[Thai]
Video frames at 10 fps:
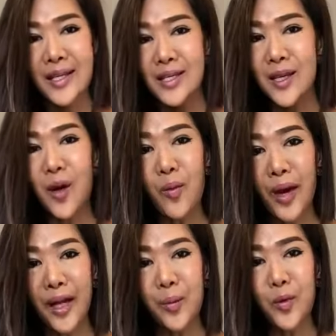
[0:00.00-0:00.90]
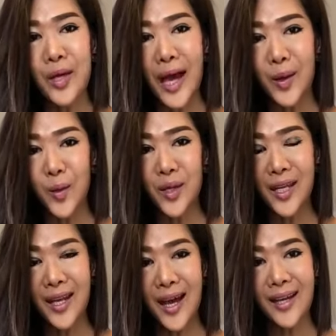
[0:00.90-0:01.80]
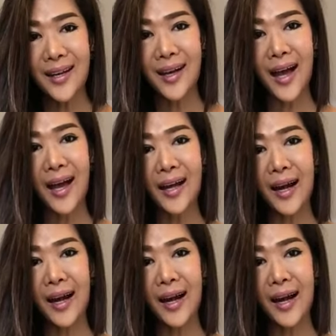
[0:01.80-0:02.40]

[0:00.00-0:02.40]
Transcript: ซื้อของขวัญให้ผู้ใหญ่โน่นนี่นั่นนะคะ